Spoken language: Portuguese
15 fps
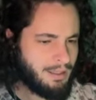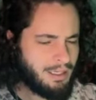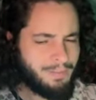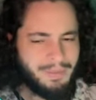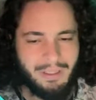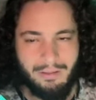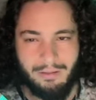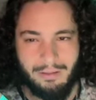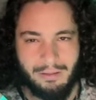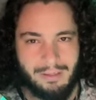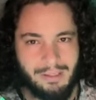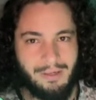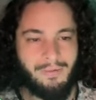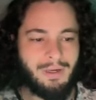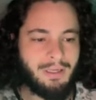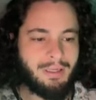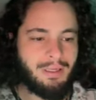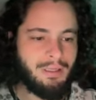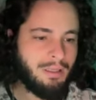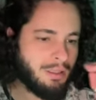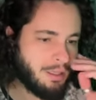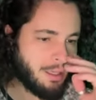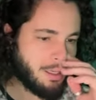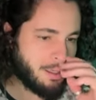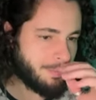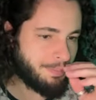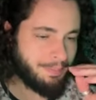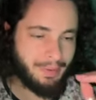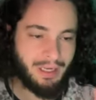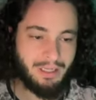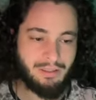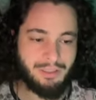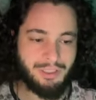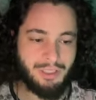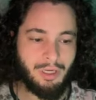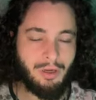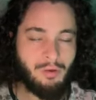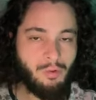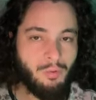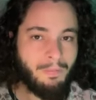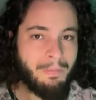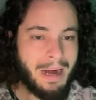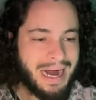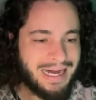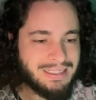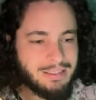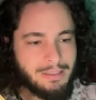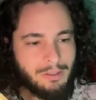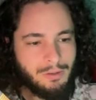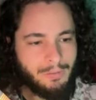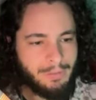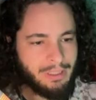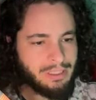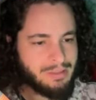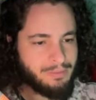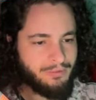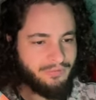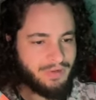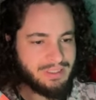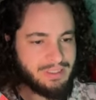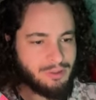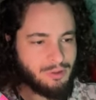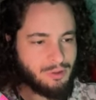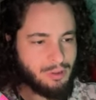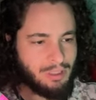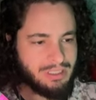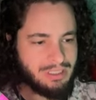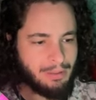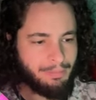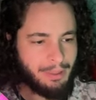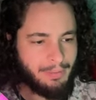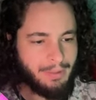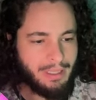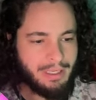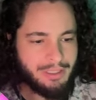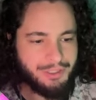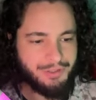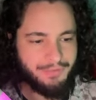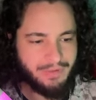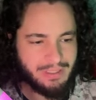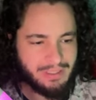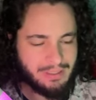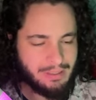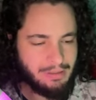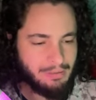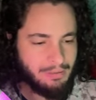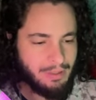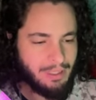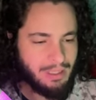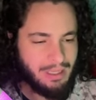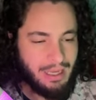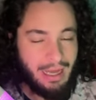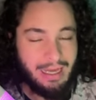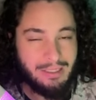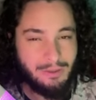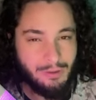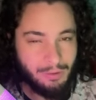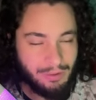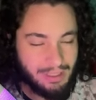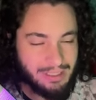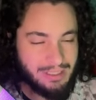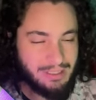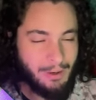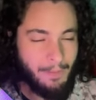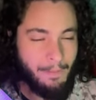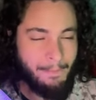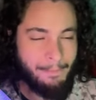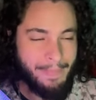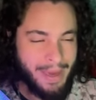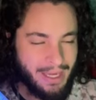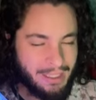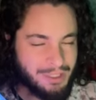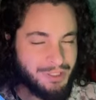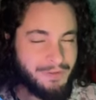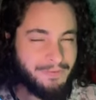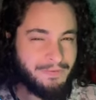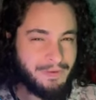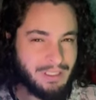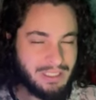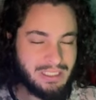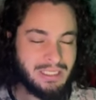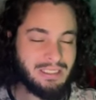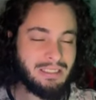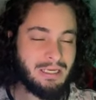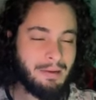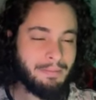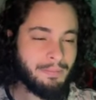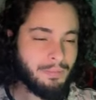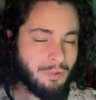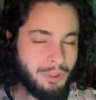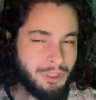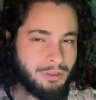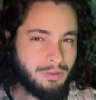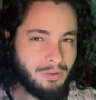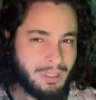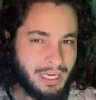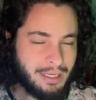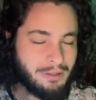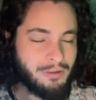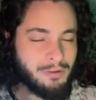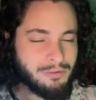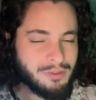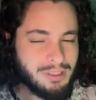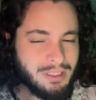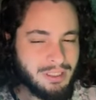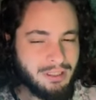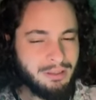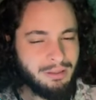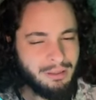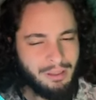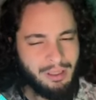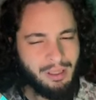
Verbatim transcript: A minha intenção aqui é preencher o básico mesmo, fazer só essa primeira ativação as outras são bem difíceis e é muito caro conseguir.